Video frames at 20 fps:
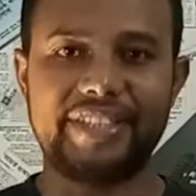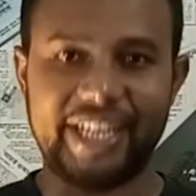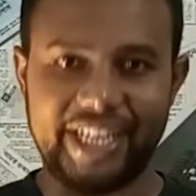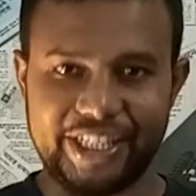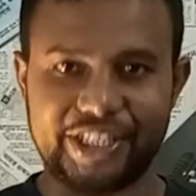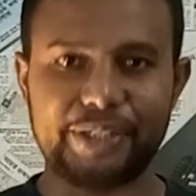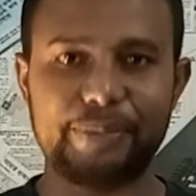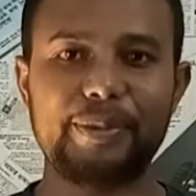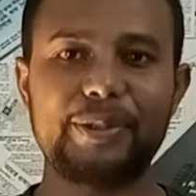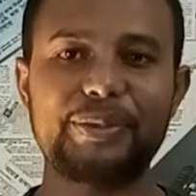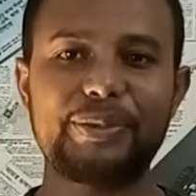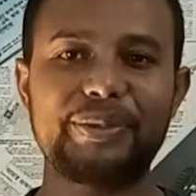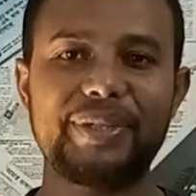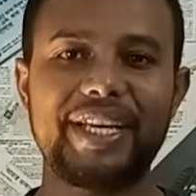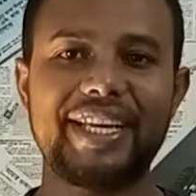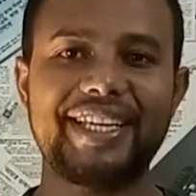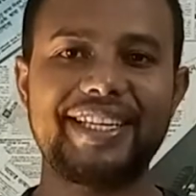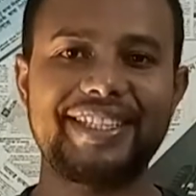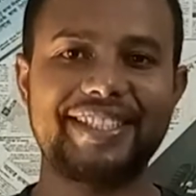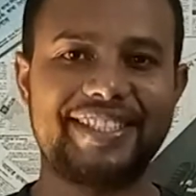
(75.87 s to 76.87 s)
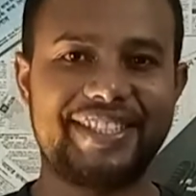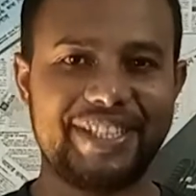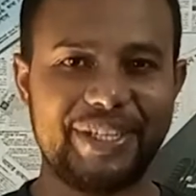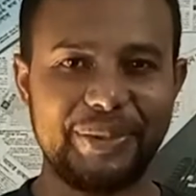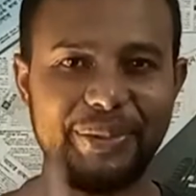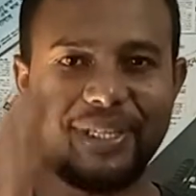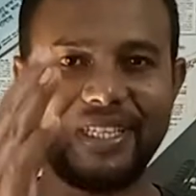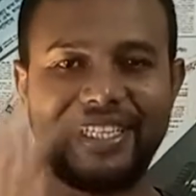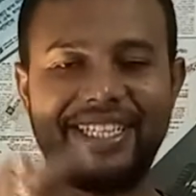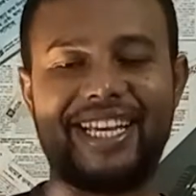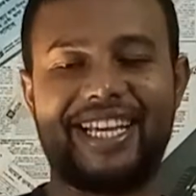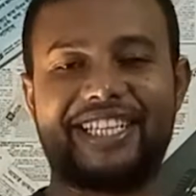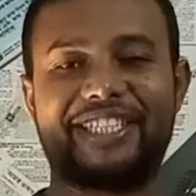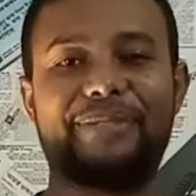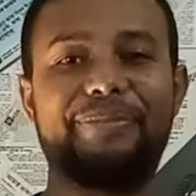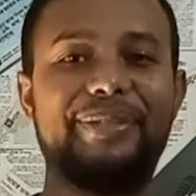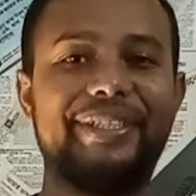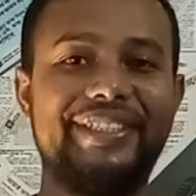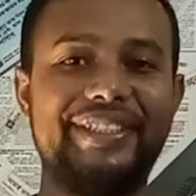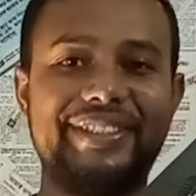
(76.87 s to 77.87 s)
দ্যাটস ফর টুডে সি ইউ ইন নেক্সট
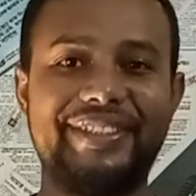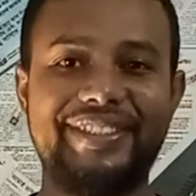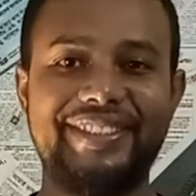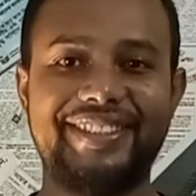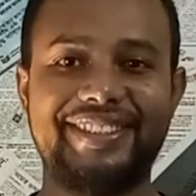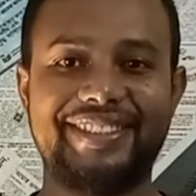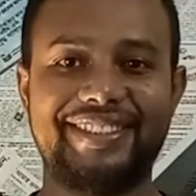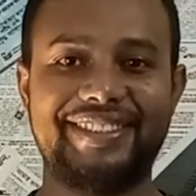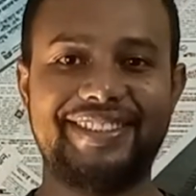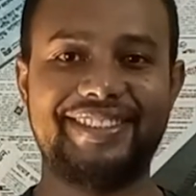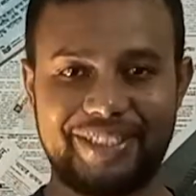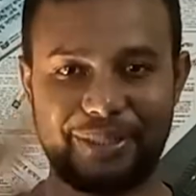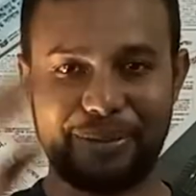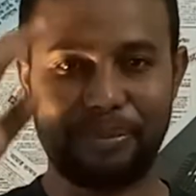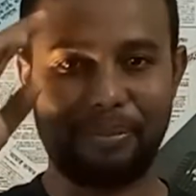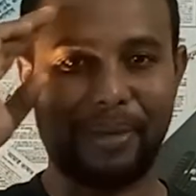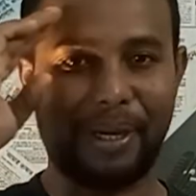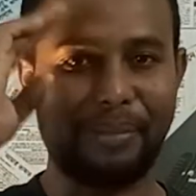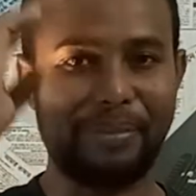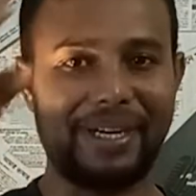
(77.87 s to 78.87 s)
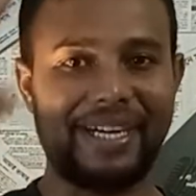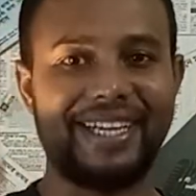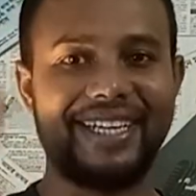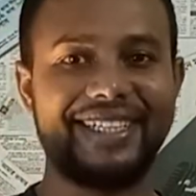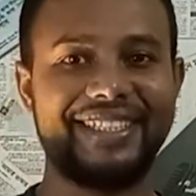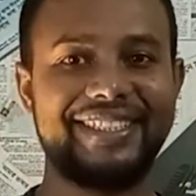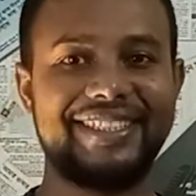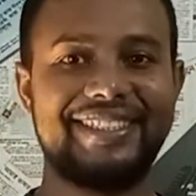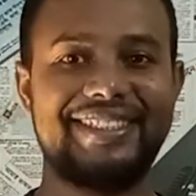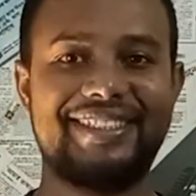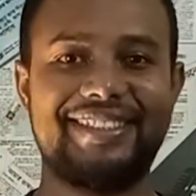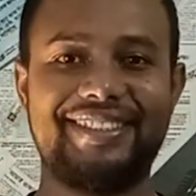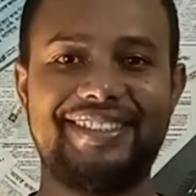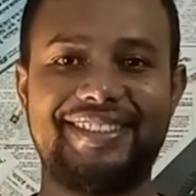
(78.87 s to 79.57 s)
ভিডিও বাই বাই